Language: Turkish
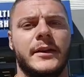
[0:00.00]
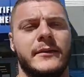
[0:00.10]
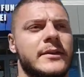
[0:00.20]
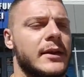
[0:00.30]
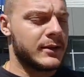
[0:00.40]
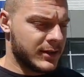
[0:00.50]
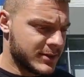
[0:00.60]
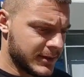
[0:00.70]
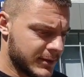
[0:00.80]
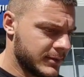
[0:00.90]
Evet
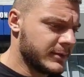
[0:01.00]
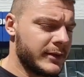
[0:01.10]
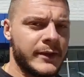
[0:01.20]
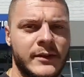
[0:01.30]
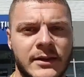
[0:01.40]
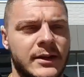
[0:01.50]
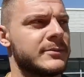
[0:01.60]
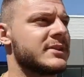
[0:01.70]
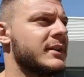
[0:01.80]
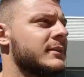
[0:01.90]
arkadaşlar
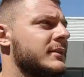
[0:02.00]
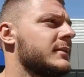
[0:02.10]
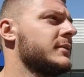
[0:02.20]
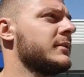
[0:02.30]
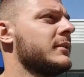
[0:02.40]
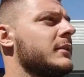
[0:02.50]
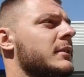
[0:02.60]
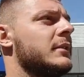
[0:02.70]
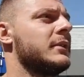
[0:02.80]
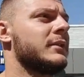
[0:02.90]
evraklarımızı aldık.
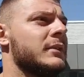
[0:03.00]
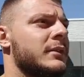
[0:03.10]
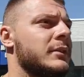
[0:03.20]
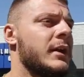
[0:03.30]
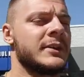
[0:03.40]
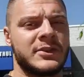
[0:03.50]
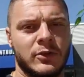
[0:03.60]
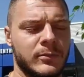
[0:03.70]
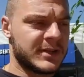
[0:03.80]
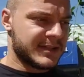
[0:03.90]
Ee, acil
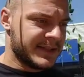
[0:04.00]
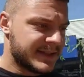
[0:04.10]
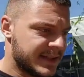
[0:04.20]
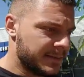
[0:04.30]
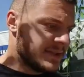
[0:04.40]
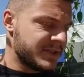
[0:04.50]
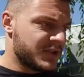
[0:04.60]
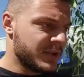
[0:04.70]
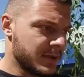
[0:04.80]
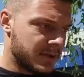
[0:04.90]
olmasını istediğimiz
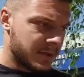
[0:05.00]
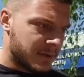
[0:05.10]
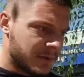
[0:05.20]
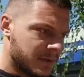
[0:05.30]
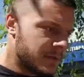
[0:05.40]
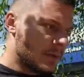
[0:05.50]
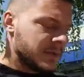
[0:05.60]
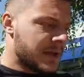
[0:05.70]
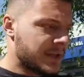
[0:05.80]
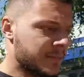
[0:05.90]
için
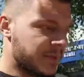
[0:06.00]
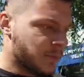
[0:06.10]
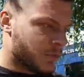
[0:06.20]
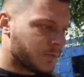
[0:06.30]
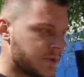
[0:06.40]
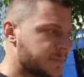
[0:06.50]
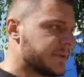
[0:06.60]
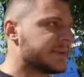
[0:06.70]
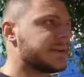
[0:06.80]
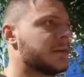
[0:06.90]
ee, hani bilmiyorum
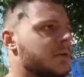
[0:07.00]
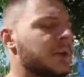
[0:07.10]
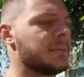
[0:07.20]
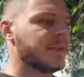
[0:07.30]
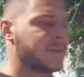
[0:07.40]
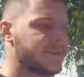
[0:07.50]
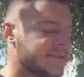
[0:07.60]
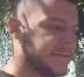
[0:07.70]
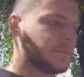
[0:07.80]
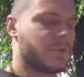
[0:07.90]
Kıbrıs'ta öyle bir
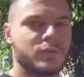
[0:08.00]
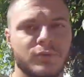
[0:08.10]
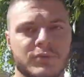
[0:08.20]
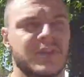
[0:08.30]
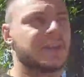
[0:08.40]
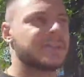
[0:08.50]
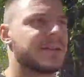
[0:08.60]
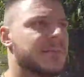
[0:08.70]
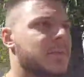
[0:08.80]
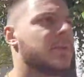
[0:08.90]
sistem yoktur
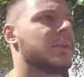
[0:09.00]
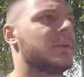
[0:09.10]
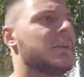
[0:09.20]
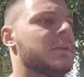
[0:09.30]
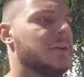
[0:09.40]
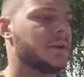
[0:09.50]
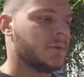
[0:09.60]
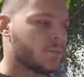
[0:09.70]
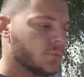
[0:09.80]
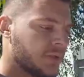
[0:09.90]
sanırsam. Ee,
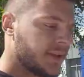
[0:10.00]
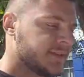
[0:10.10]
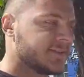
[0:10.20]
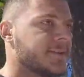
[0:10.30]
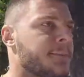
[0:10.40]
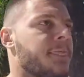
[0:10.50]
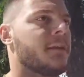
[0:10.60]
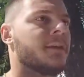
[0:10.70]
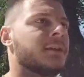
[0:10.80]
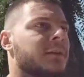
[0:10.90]
burada ise
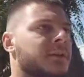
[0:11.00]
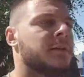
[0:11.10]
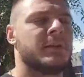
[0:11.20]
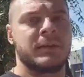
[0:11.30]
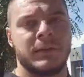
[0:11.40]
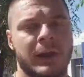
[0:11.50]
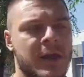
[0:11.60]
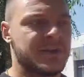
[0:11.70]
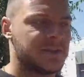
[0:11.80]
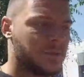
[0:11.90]
e,
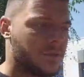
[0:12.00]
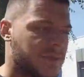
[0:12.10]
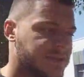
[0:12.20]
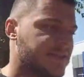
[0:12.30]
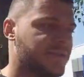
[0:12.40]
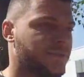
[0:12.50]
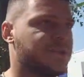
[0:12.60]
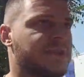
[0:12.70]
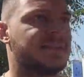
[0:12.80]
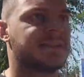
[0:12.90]
acil olmasını
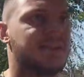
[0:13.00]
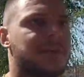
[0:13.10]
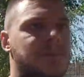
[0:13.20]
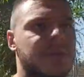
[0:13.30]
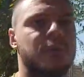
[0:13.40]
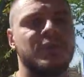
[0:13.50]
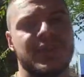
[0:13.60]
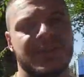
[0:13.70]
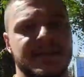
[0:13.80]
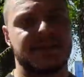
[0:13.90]
istiyorsanız bir gün
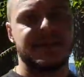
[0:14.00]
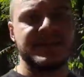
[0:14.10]
içerisinde